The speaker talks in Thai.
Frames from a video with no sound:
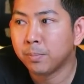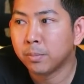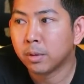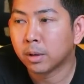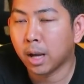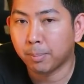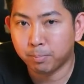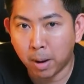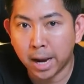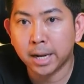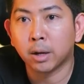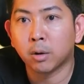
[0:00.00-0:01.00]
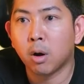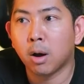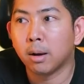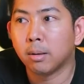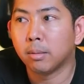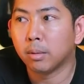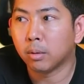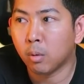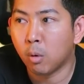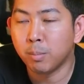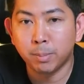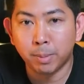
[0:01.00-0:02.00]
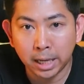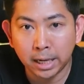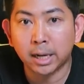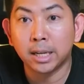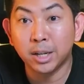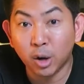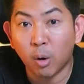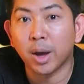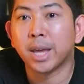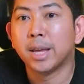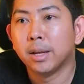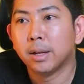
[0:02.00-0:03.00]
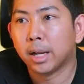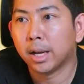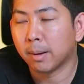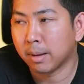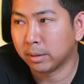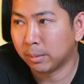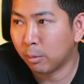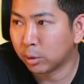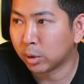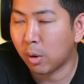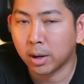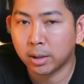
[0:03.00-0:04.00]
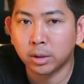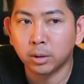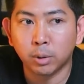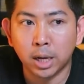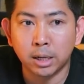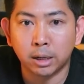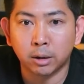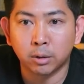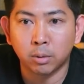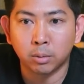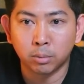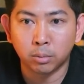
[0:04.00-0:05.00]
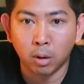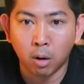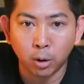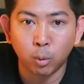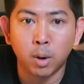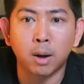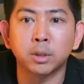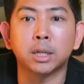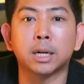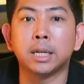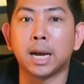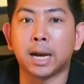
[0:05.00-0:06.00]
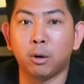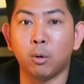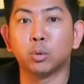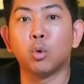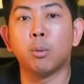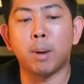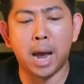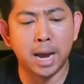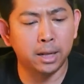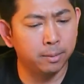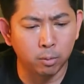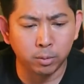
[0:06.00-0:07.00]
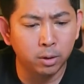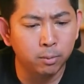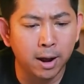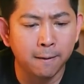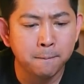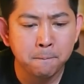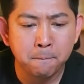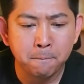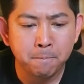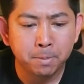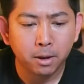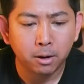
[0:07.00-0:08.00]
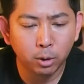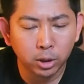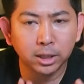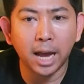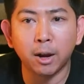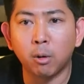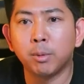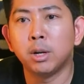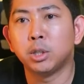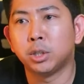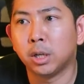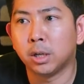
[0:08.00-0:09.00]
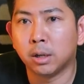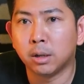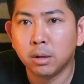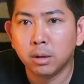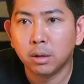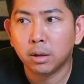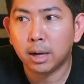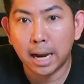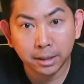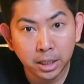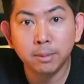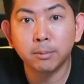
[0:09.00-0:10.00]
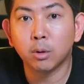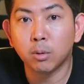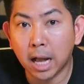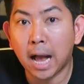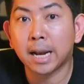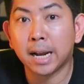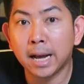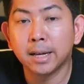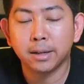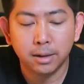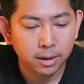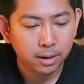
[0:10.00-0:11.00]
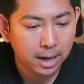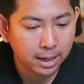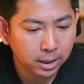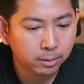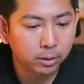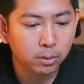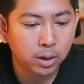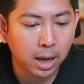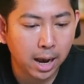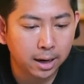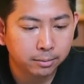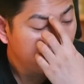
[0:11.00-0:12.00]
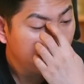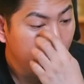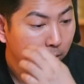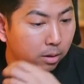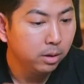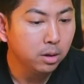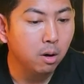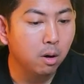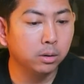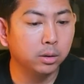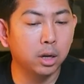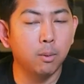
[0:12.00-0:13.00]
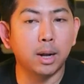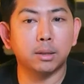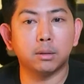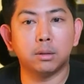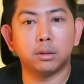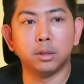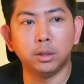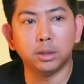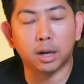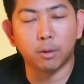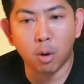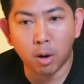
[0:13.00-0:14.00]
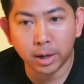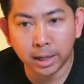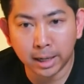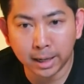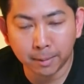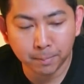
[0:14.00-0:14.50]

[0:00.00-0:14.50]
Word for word: กลับไปเนี่ยก็คงมีประเด็นกันนิดหน่อยนะครับกับสโมสร ซึ่งตรงนี้เดี๋ยวก็ต้องรอดูว่าเขาจะเคลียร์กันลงตัวไหมแต่ผมคิดว่าด้วยสไตล์ของเวเดเชอร์หลายทีมก็ต้องการนะ หลายทีมก็ต้องการเรื่องของธนวัฒน์ซึ่งจิตถาวรเนี่ยนะครับ